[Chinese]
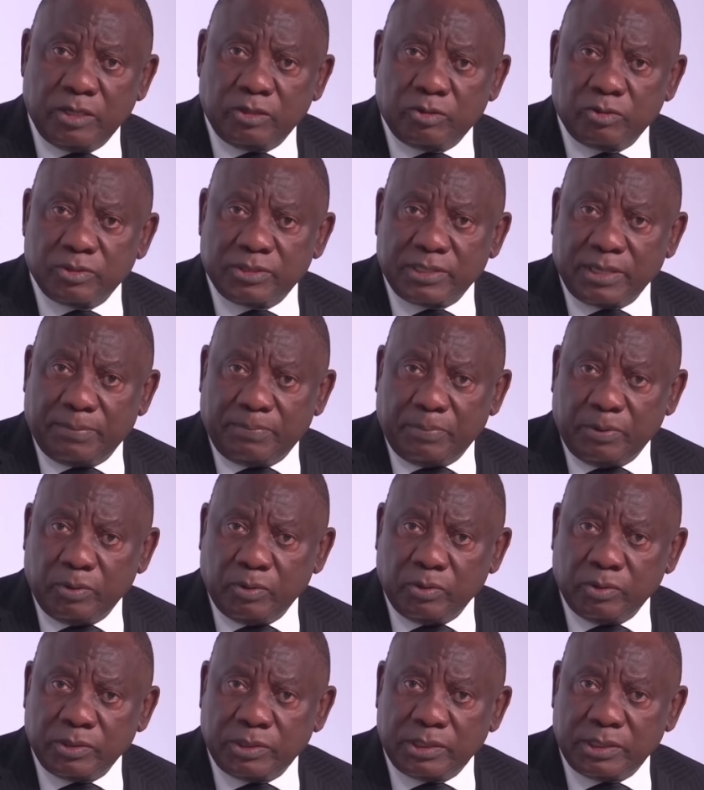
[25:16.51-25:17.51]
to
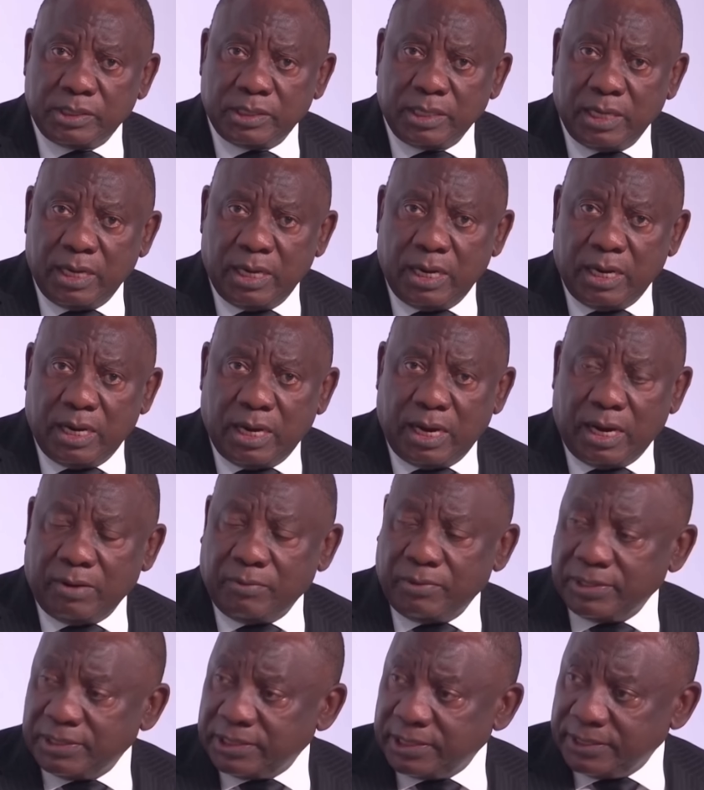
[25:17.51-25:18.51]
support
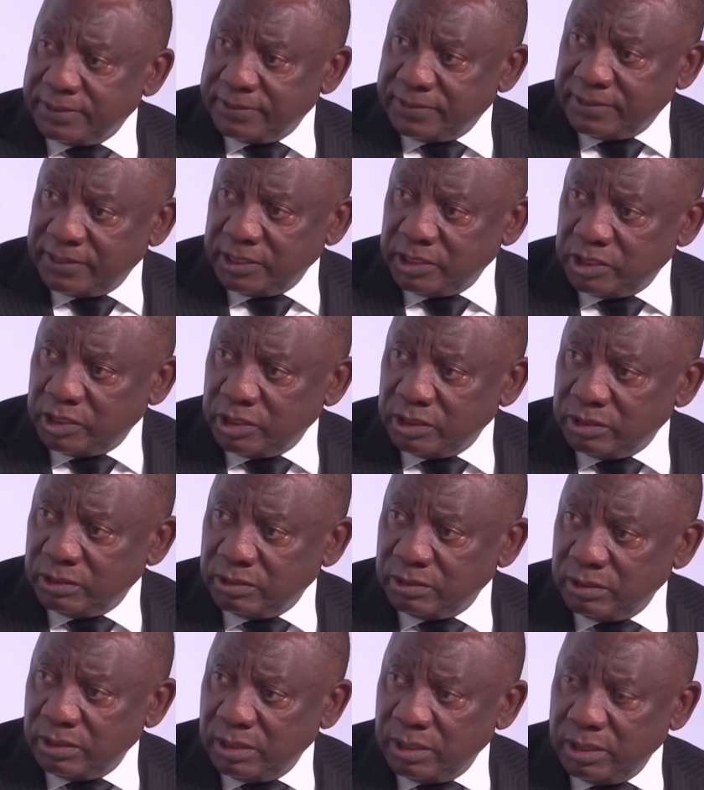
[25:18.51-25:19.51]
our transition